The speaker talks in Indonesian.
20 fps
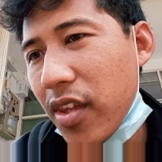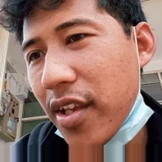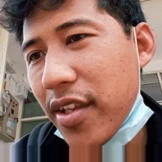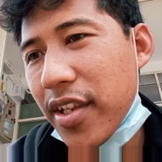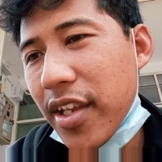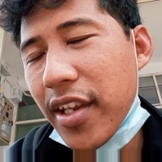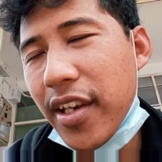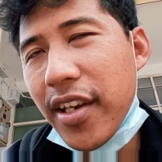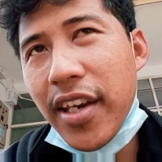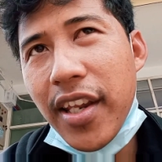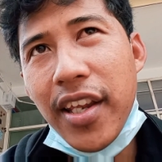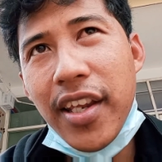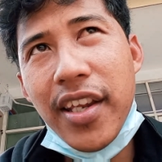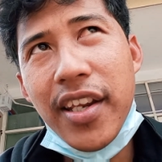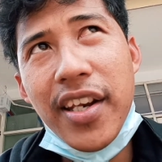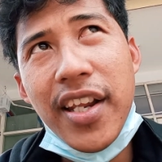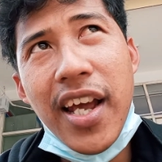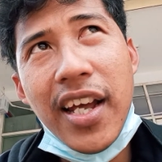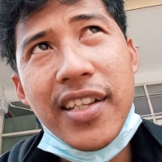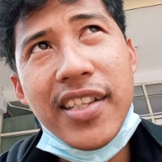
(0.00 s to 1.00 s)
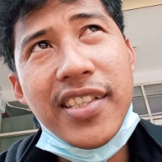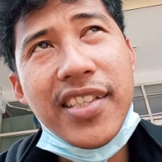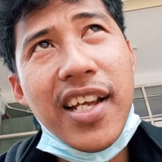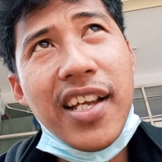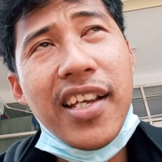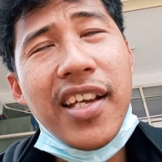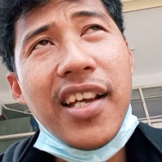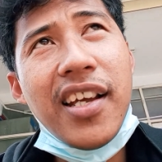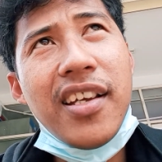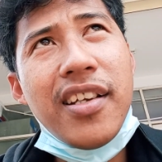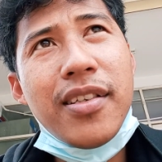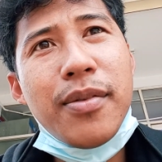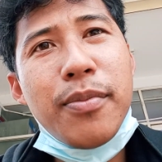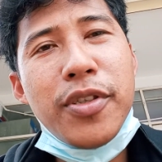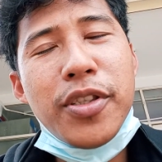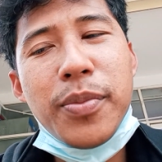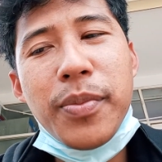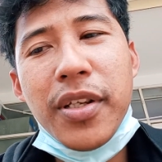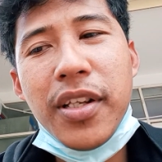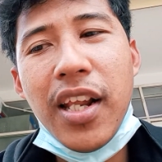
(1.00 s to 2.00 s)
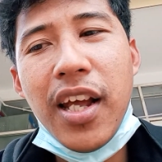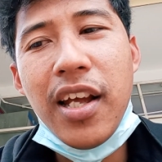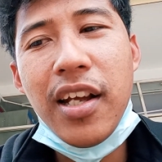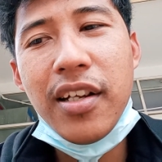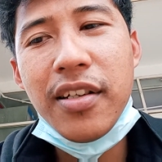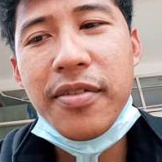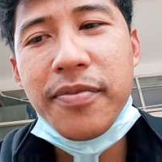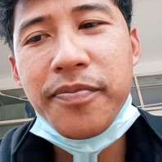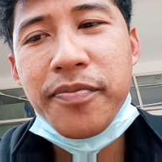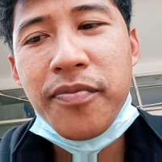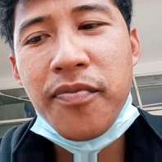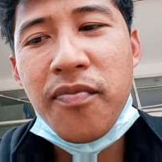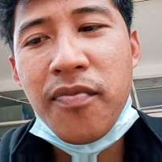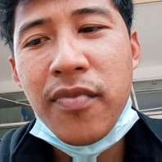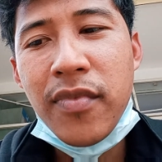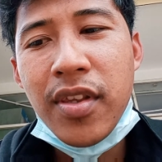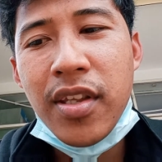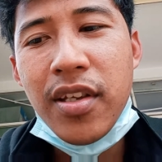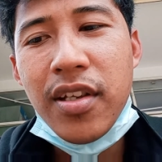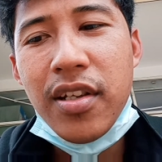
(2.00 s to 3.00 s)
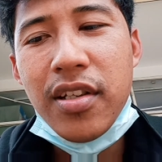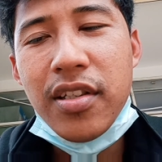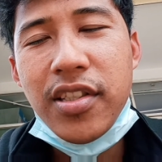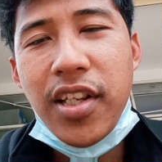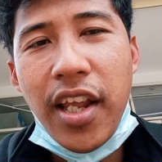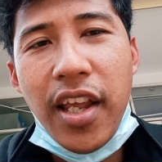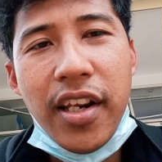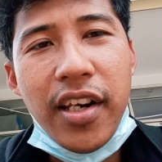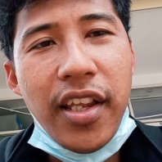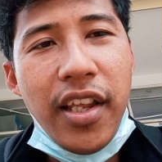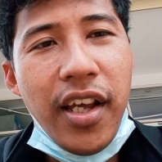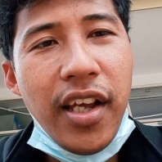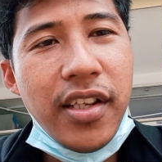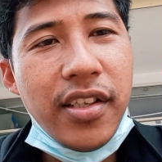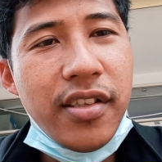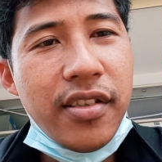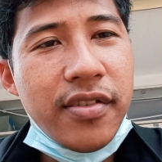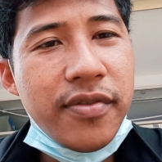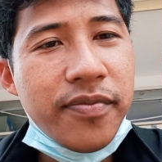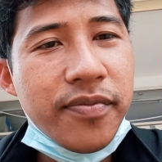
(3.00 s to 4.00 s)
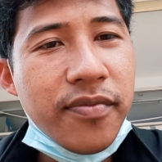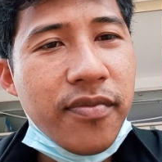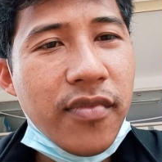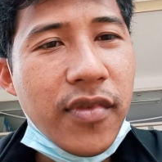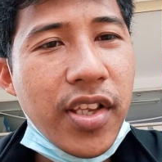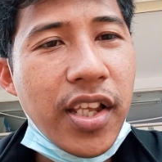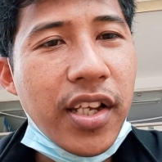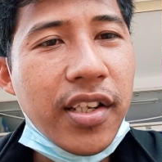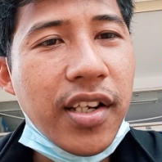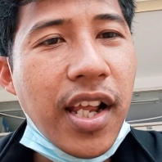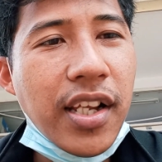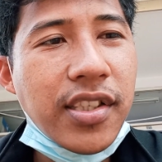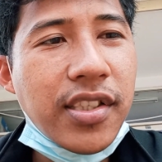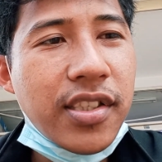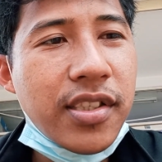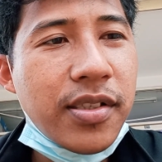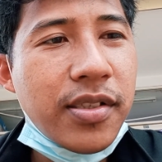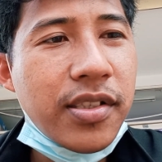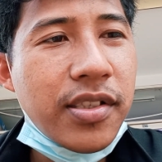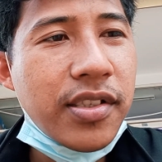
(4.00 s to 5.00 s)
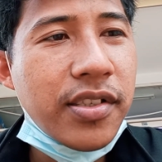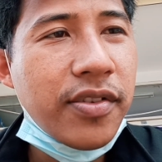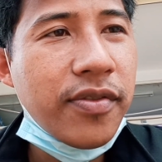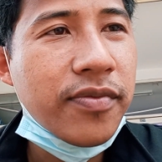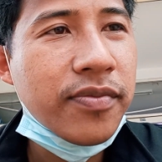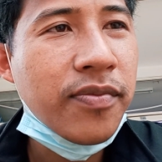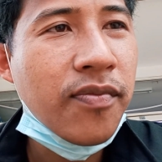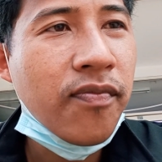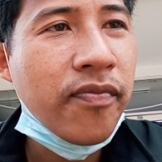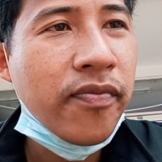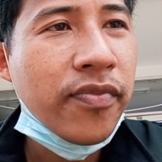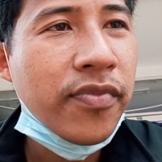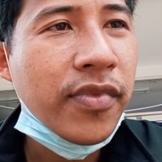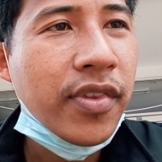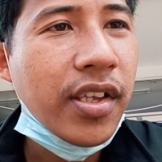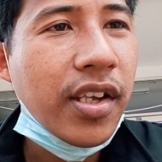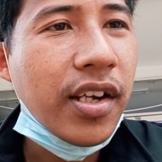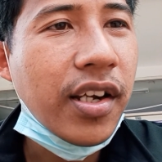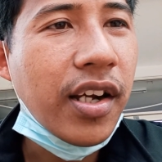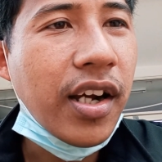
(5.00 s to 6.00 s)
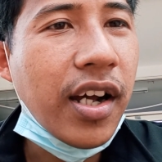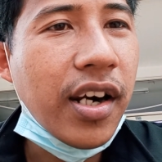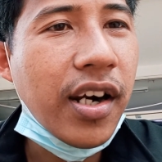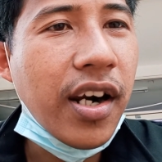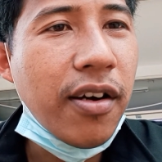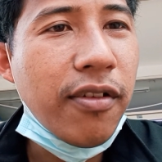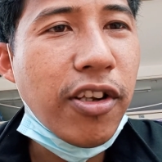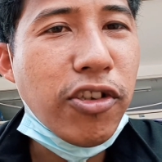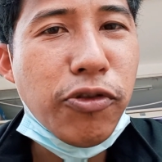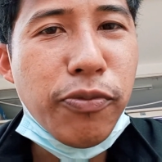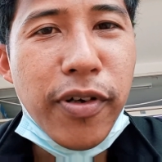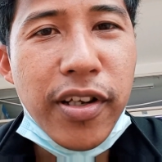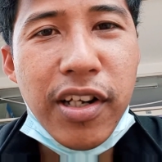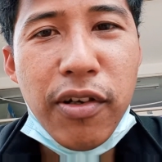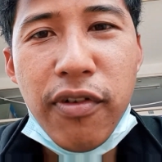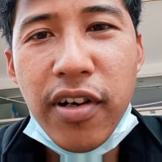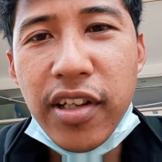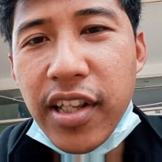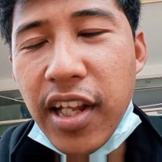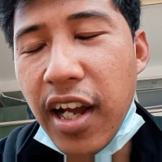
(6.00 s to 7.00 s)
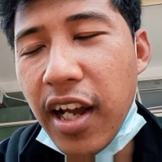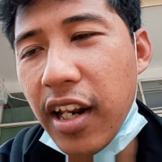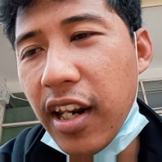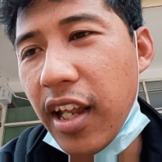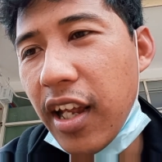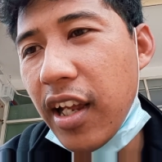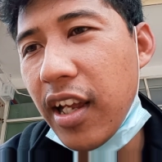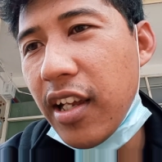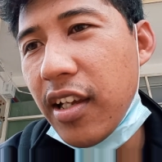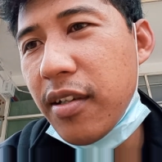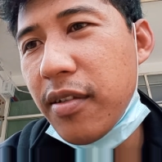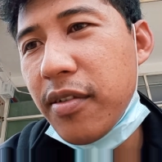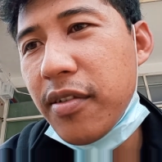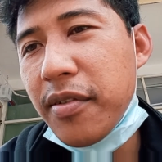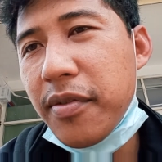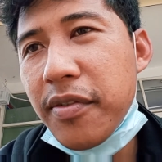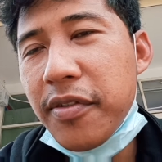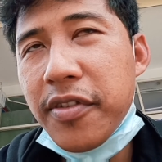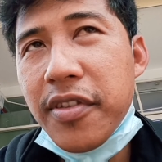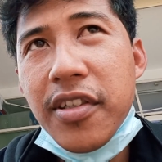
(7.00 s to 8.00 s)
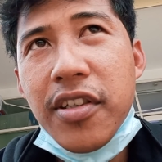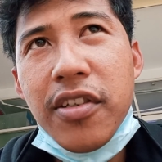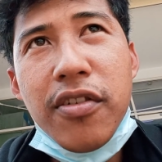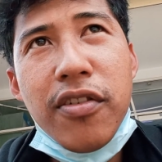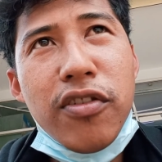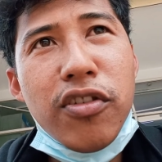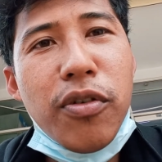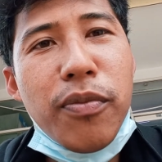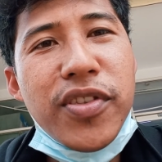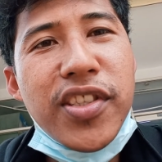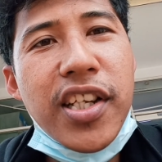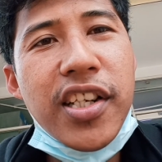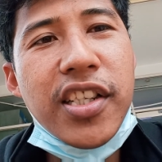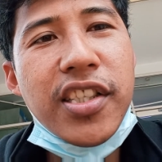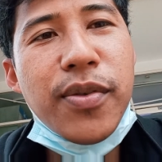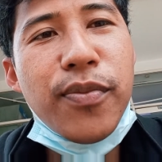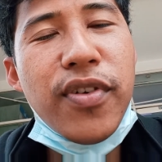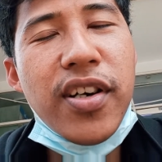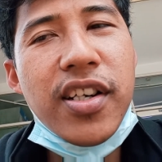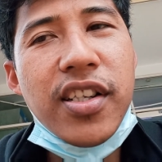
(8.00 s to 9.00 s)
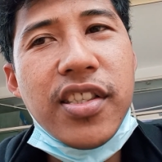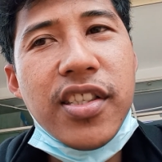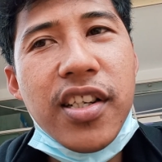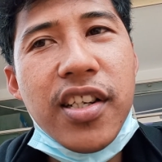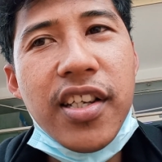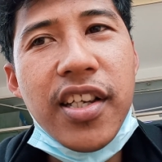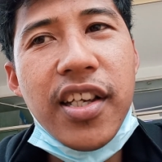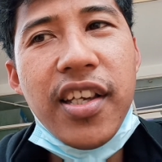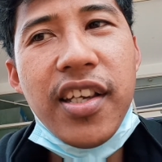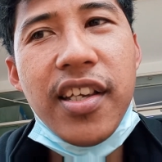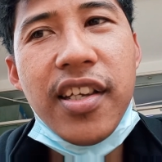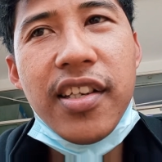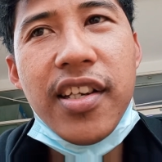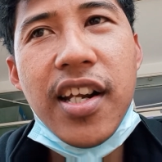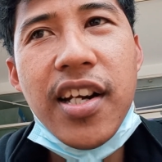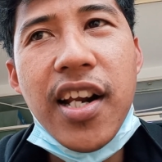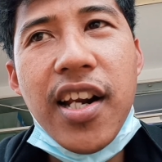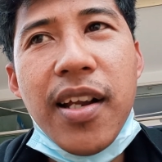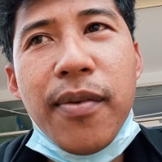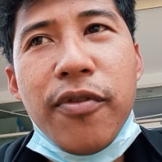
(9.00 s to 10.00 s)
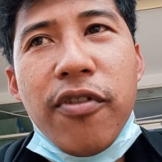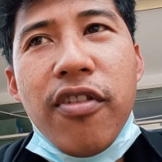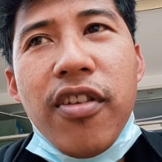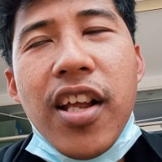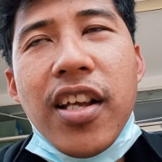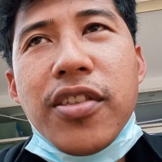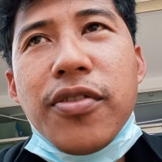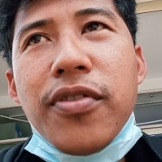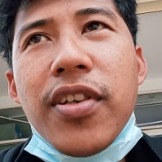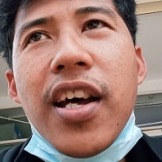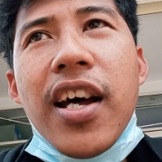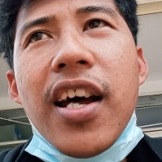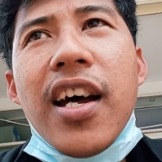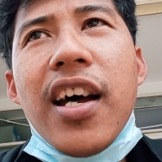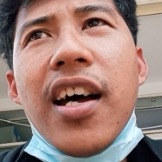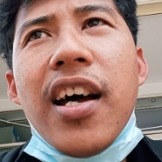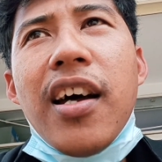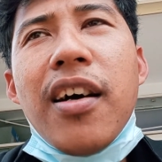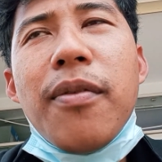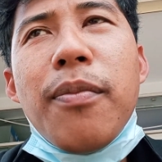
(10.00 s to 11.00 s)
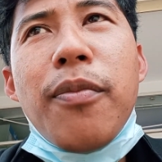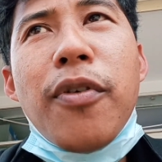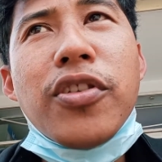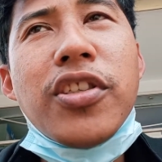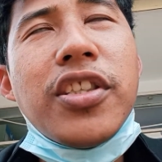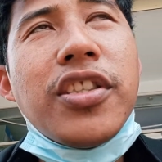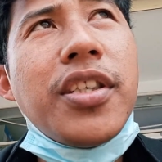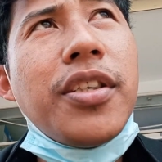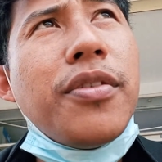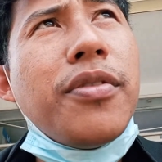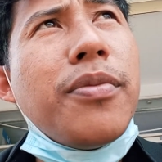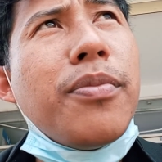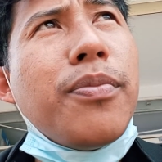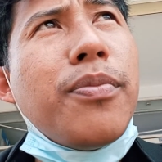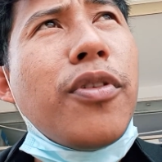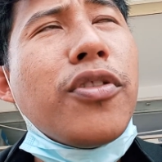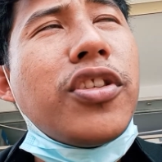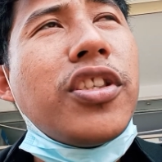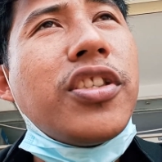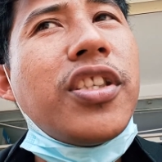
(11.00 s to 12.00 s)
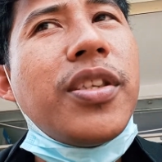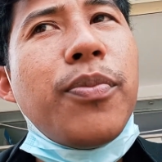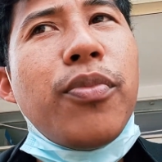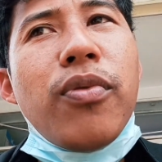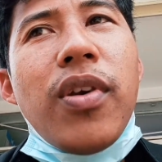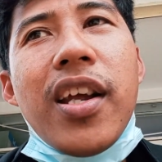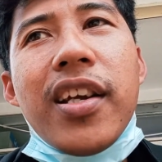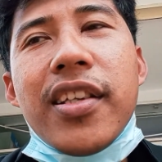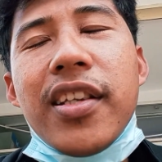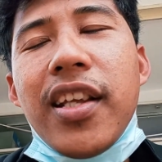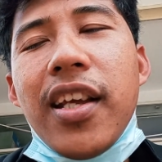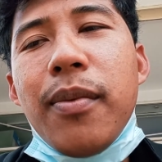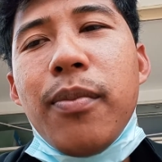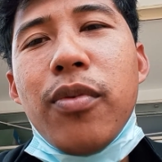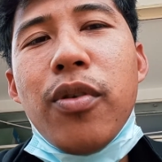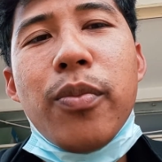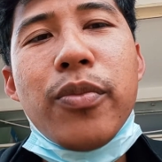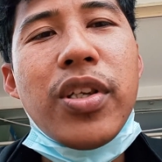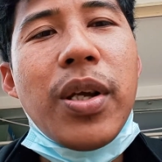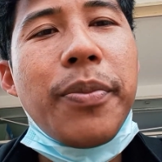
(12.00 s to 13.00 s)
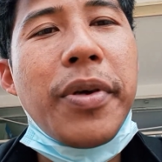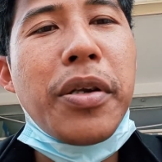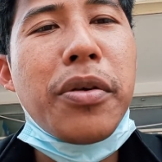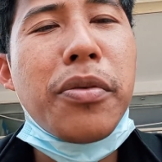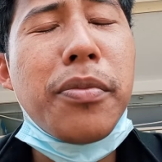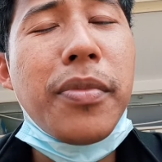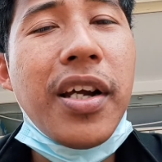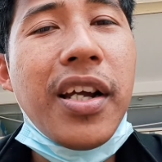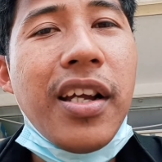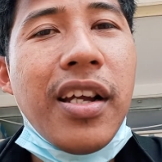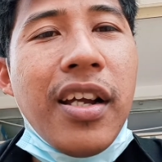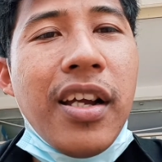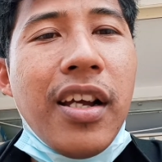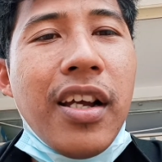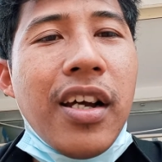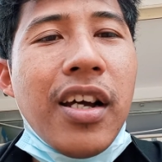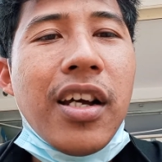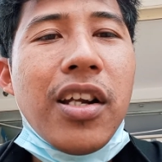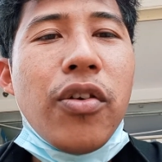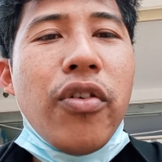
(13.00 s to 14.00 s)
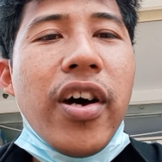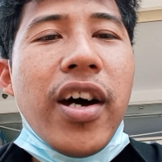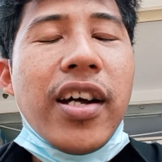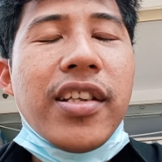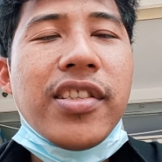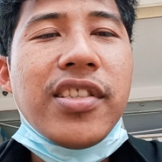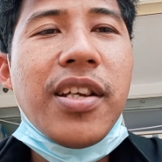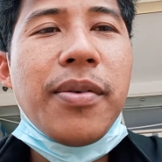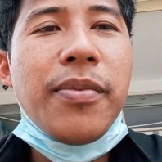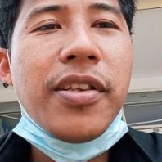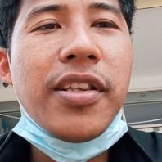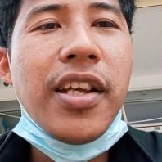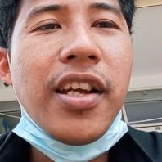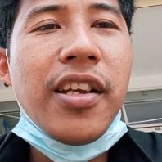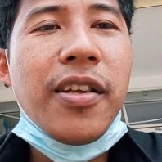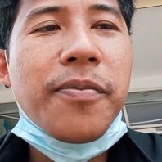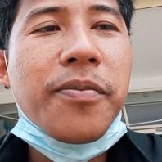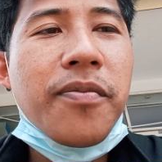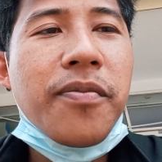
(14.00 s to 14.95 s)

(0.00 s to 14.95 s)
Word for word: jadi di di hati saya Bismillah saya niat ikhlas karena Allah Subhanahu Wa Taala untuk mencari sebuah rezeki dan alhamdulillah sudah posisi posisi pulang ini ya belum sampai rumah doakan ya, sahabat ya